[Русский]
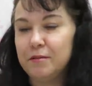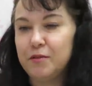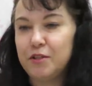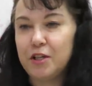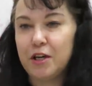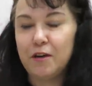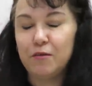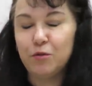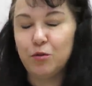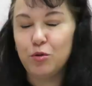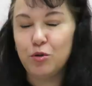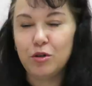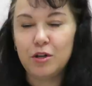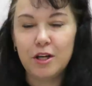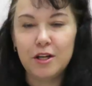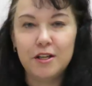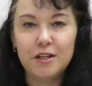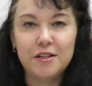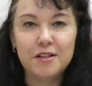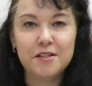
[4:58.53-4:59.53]
все равно
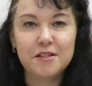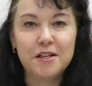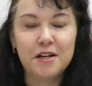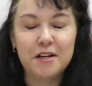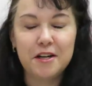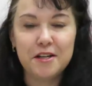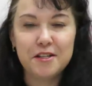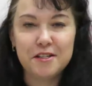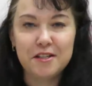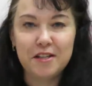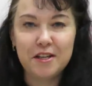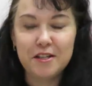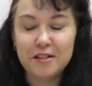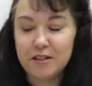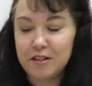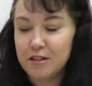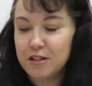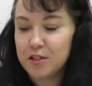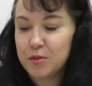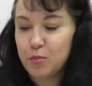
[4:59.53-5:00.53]
какие-то заказы я
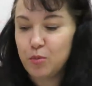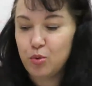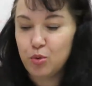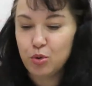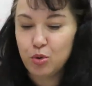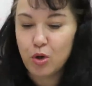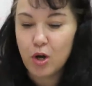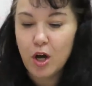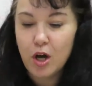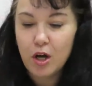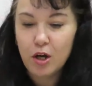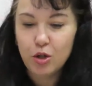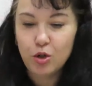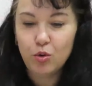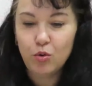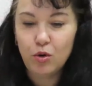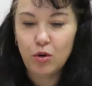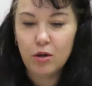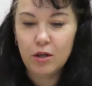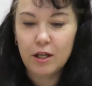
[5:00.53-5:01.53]
делать буду,
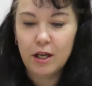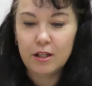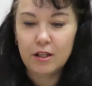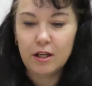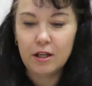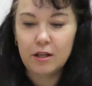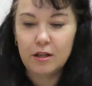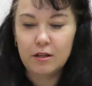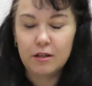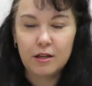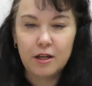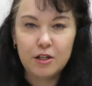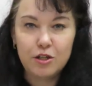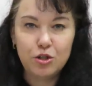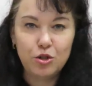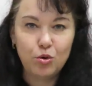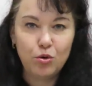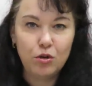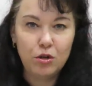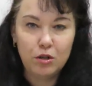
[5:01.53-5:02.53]
но я так
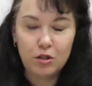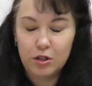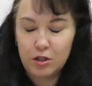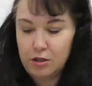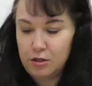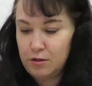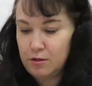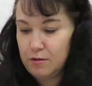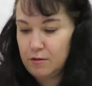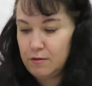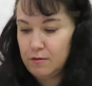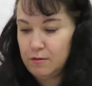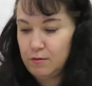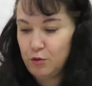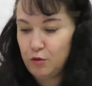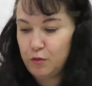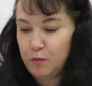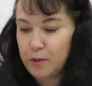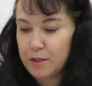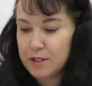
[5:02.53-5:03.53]
расстроилась э,
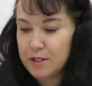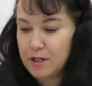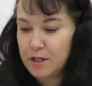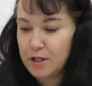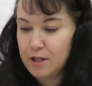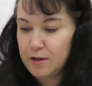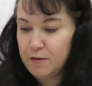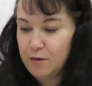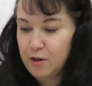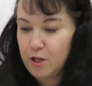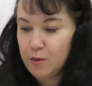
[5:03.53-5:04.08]
вот в последнее